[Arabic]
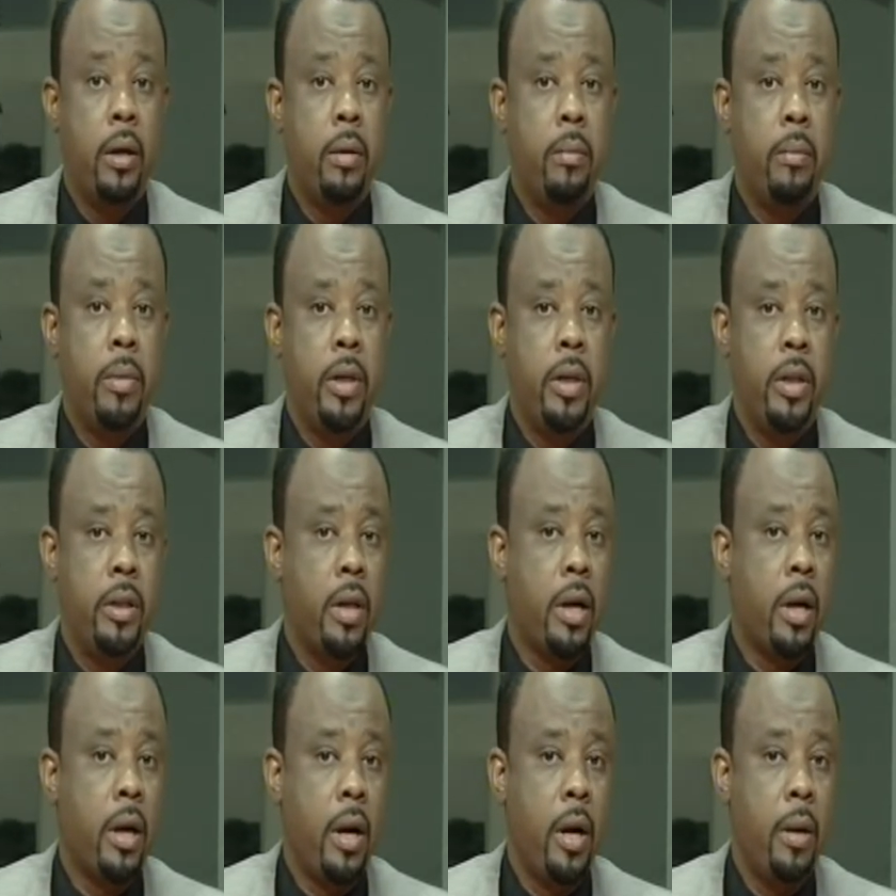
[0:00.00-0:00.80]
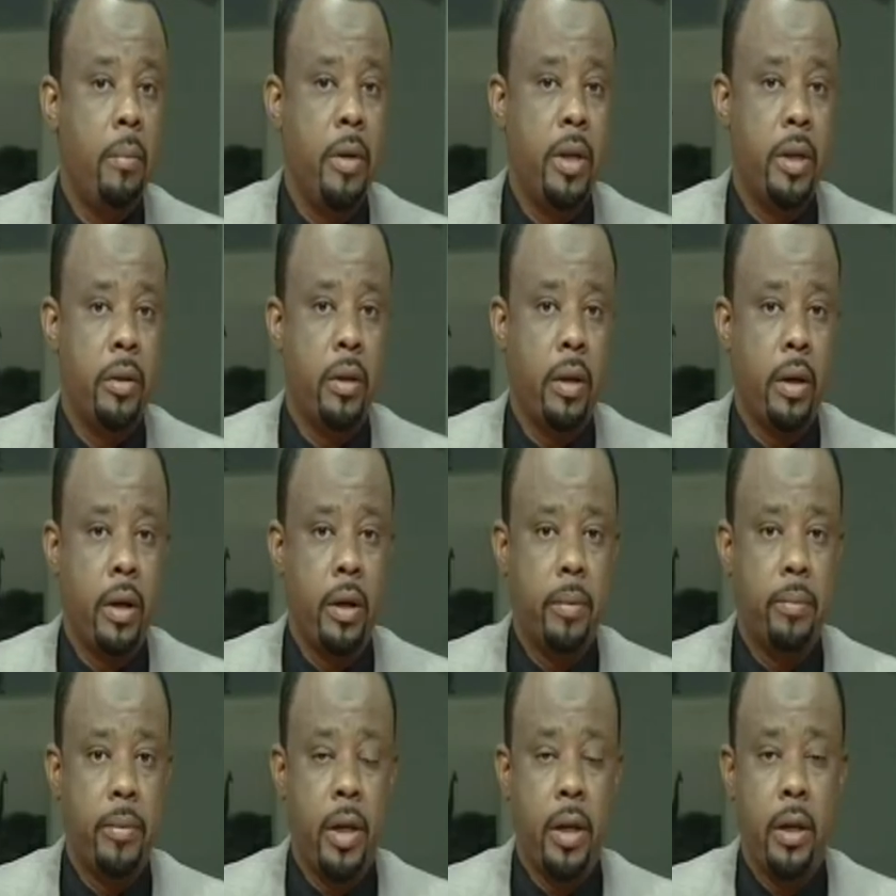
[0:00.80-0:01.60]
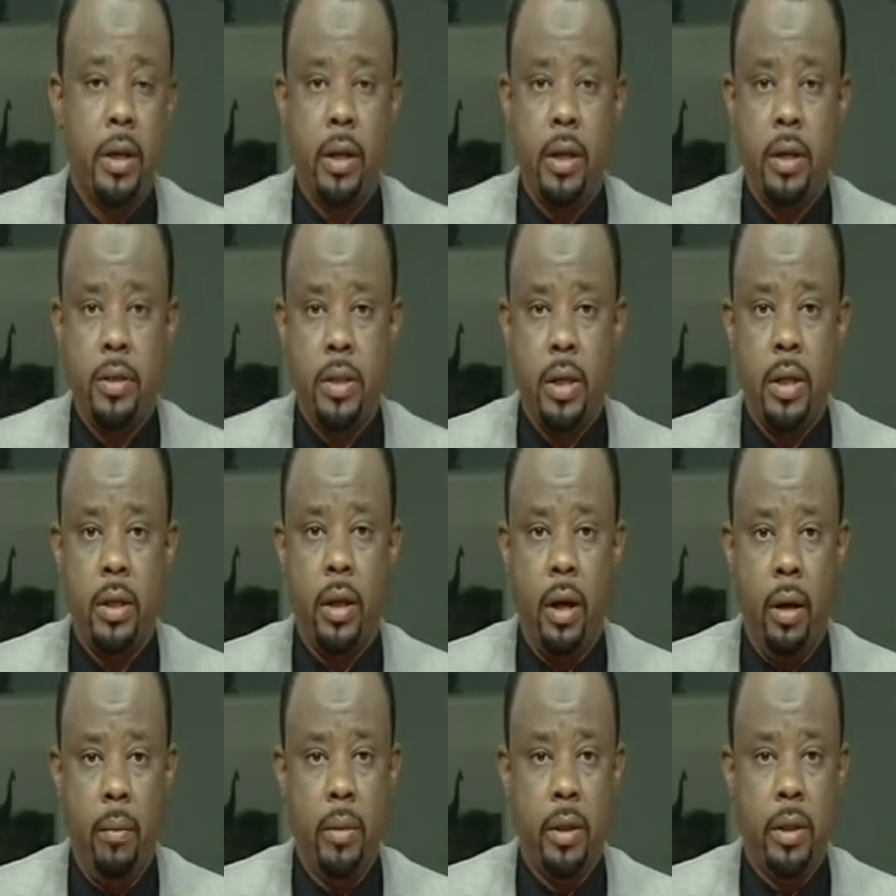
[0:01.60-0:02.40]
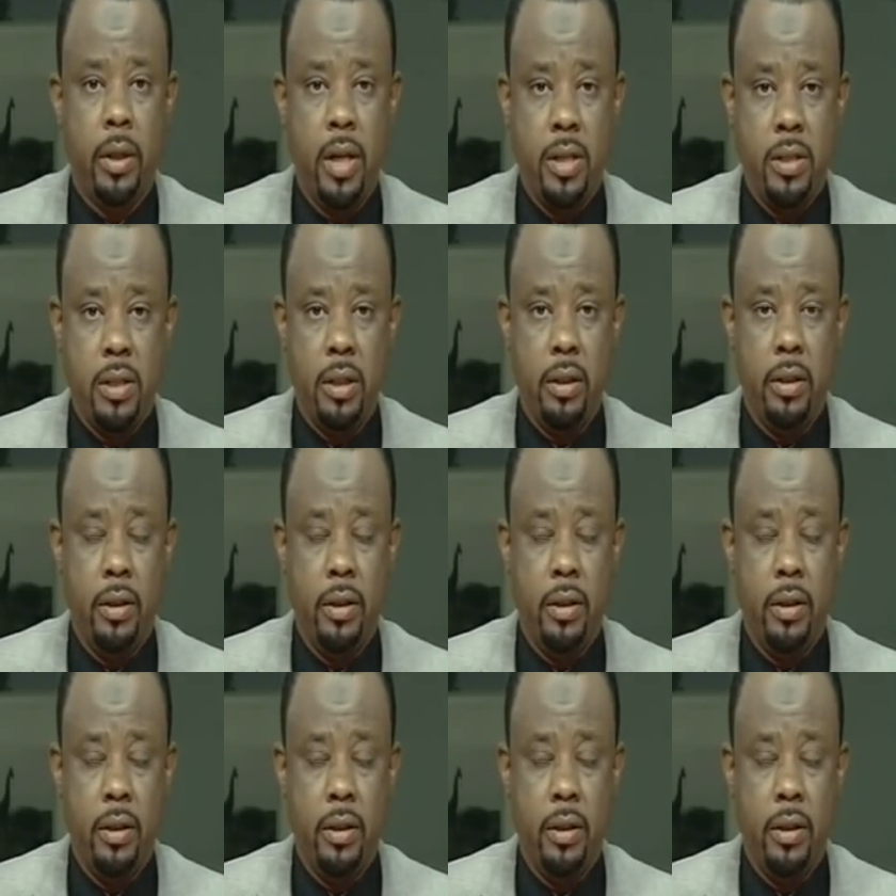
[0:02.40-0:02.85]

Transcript: بالإدارة العامة للضرائب تقرير سيد أحمد حسن